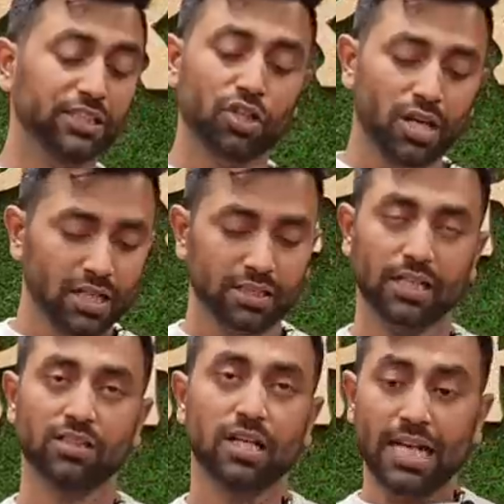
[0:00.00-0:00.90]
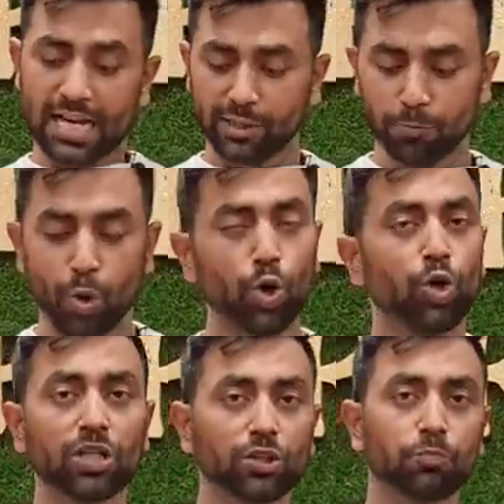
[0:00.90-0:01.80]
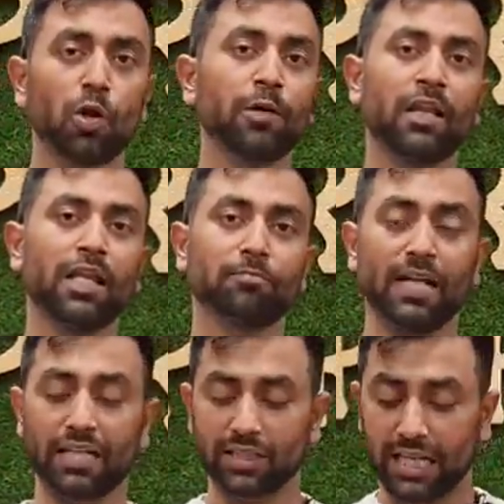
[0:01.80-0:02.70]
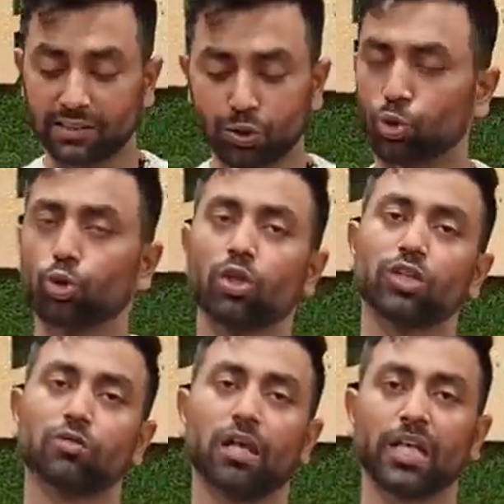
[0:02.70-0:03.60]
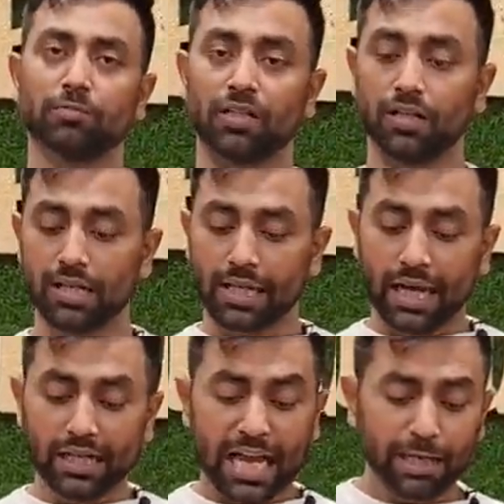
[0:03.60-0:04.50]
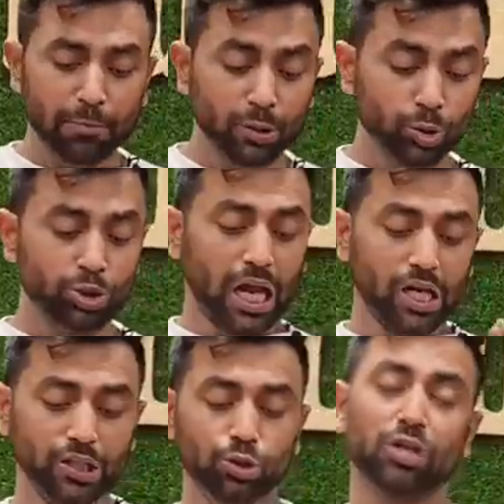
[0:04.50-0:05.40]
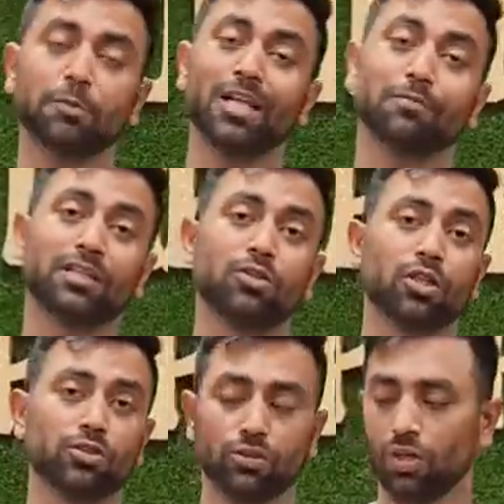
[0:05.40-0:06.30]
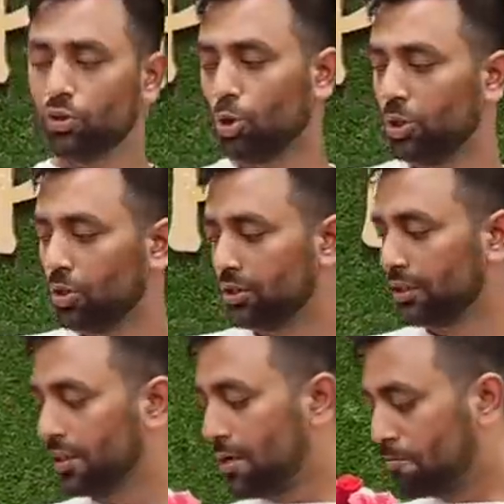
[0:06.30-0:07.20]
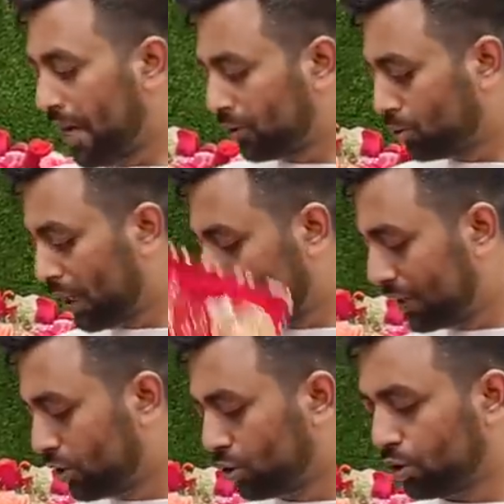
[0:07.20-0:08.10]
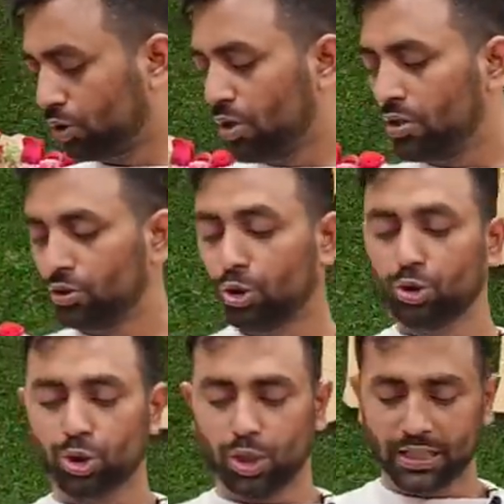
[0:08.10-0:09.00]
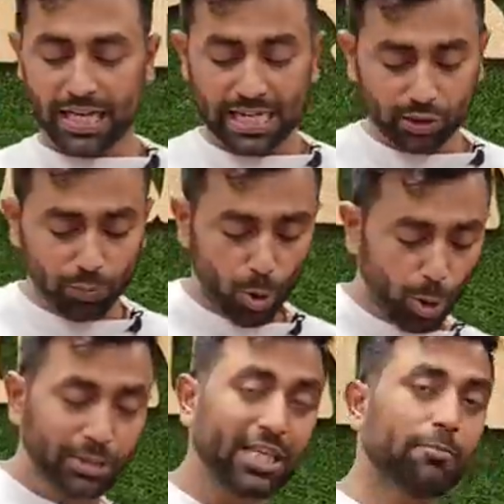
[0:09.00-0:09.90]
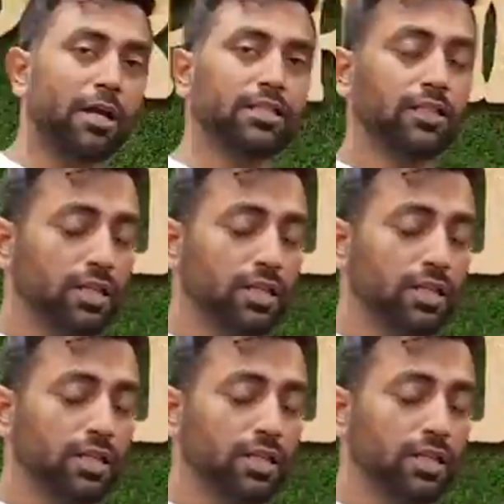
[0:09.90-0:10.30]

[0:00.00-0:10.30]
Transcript: স্ট্যান্ডার্ড সাইজ এসে বড় হলেও কিন্তু পরলে ভালো লাগবে না এসে ছোটো হলেও কিন্তু ভালো লাগবে না এটা একমাত্র শালের জন্য এই বেলভেটগুলো তৈরি হয়েছে মাত্র থাকতেছে কত চোদ্দোশো টাকা একদম হোলসেল প্রাইস